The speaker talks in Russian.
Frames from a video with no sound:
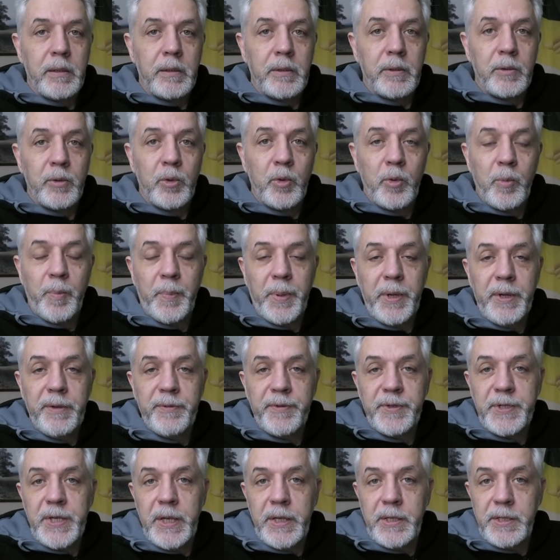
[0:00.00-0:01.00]
Но при
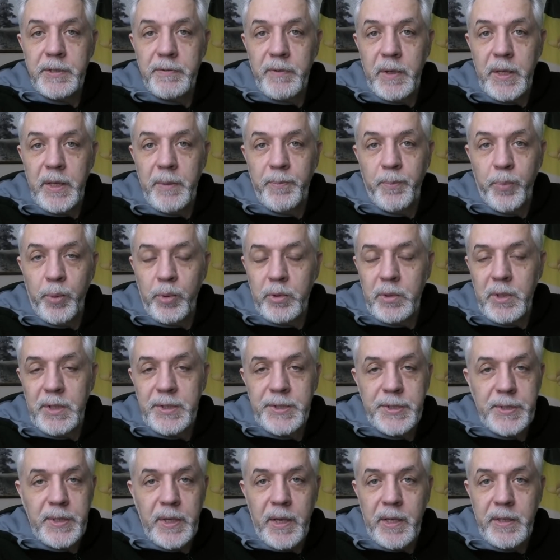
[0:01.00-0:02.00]
всей своей
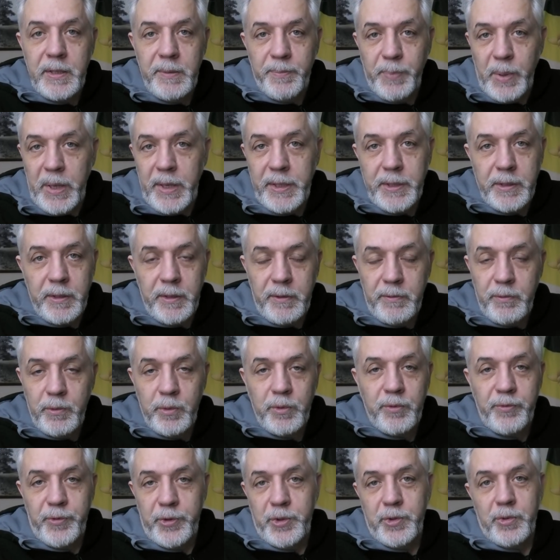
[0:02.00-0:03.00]
подлости они
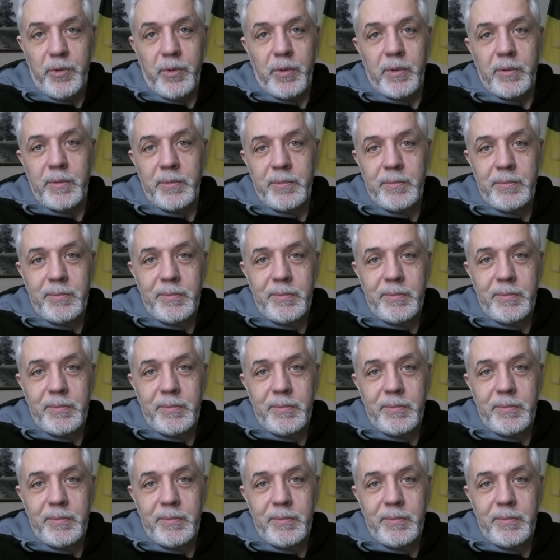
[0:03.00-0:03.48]
проигрывают все.